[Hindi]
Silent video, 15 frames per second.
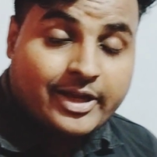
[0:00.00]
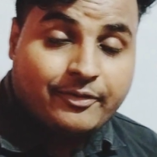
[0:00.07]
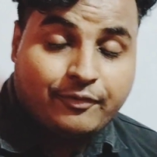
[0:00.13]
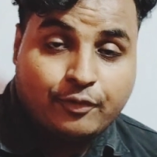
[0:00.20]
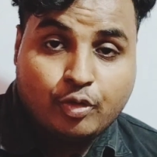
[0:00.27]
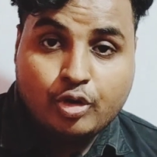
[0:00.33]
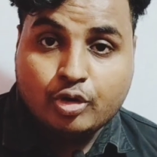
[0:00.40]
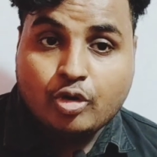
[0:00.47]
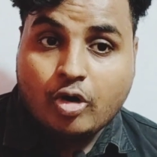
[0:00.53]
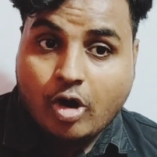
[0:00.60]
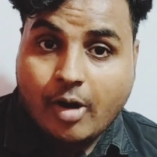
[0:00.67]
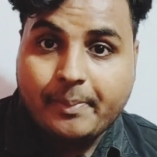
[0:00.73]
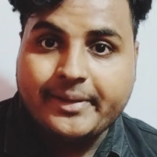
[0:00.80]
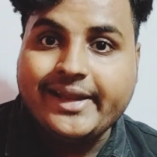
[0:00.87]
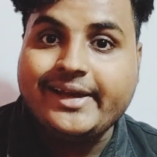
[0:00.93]
है फूड को
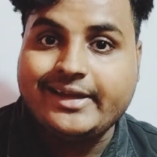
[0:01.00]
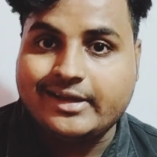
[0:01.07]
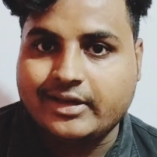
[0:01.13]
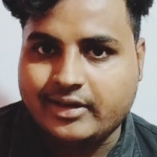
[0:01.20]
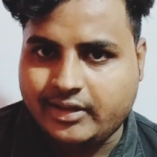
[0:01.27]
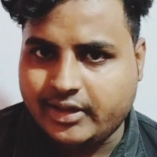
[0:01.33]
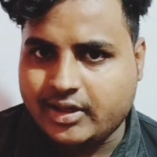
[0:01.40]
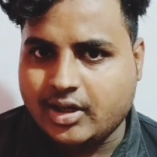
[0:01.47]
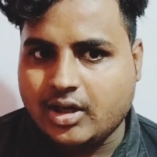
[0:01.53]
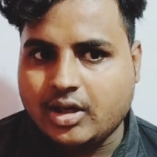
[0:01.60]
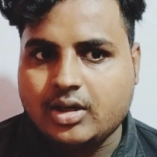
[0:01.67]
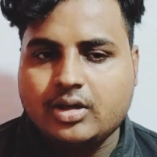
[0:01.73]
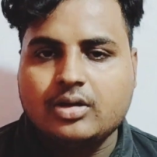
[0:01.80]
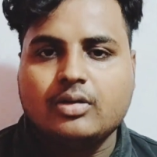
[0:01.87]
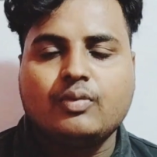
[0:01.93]
ऑप्टेन करने का
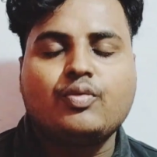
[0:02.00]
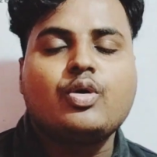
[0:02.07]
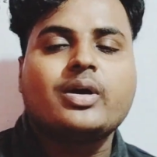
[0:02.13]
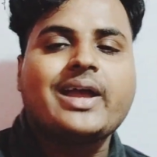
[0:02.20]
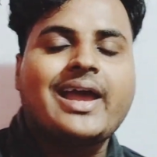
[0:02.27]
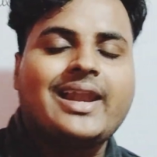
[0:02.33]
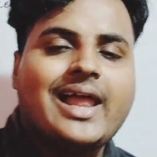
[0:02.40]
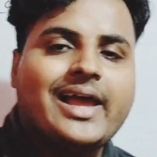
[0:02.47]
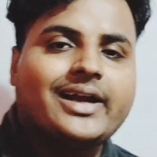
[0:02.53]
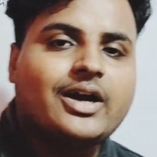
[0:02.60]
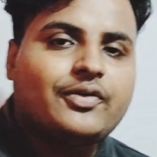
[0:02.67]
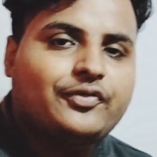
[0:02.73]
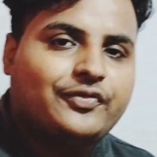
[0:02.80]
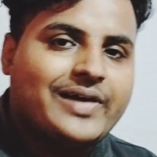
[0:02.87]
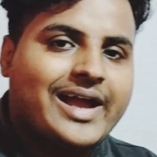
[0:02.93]
वो
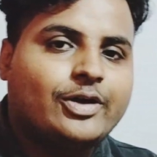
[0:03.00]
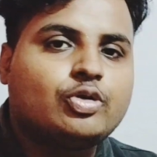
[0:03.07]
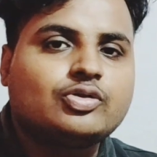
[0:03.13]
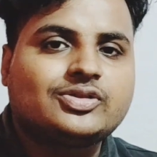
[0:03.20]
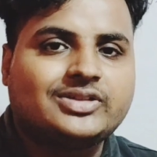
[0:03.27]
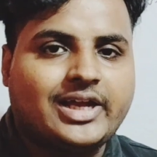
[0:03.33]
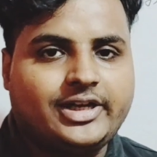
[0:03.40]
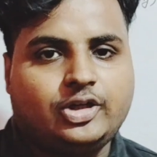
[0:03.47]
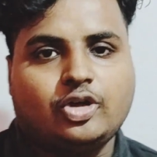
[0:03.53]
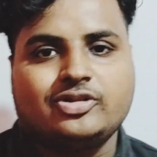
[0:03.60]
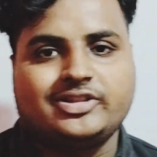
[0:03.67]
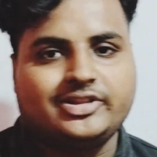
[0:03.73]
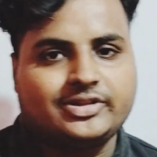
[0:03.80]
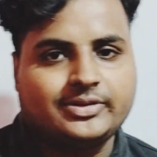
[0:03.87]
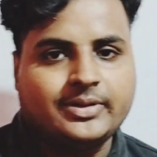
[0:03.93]
कहलाएगा
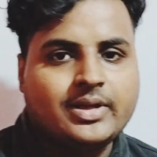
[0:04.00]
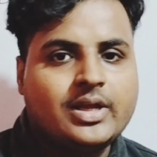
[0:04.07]
फैगोसाइटोसिस